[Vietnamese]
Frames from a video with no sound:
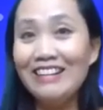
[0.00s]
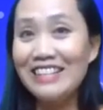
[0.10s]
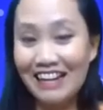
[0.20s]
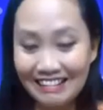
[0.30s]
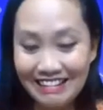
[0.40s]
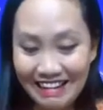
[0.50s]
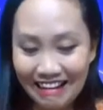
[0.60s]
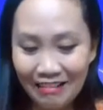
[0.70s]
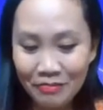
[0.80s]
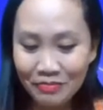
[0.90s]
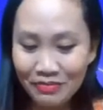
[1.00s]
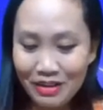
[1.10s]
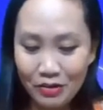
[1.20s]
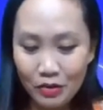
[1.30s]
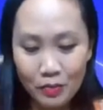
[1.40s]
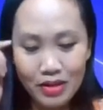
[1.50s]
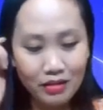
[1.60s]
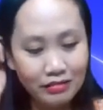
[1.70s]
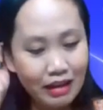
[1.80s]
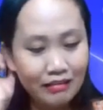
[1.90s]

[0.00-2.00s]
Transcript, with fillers: đừng có chặt đi nha giờ rồi bây giờ